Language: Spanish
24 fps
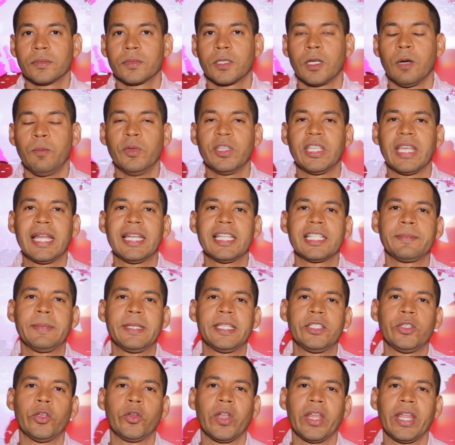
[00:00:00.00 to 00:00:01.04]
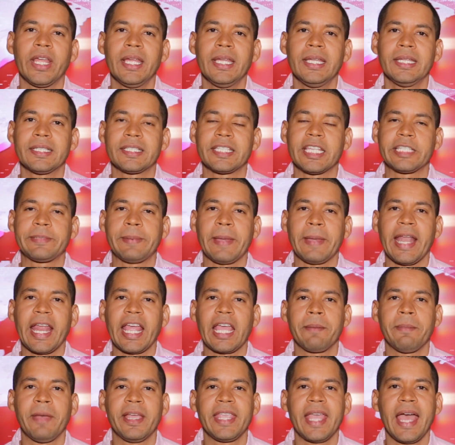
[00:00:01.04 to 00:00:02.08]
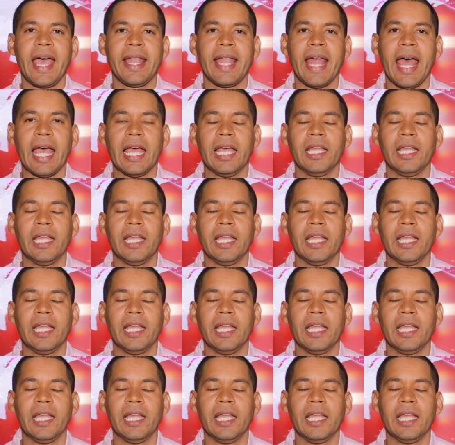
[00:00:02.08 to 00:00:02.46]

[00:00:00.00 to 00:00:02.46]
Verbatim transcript: Como ya les mencioné, se espera que mañana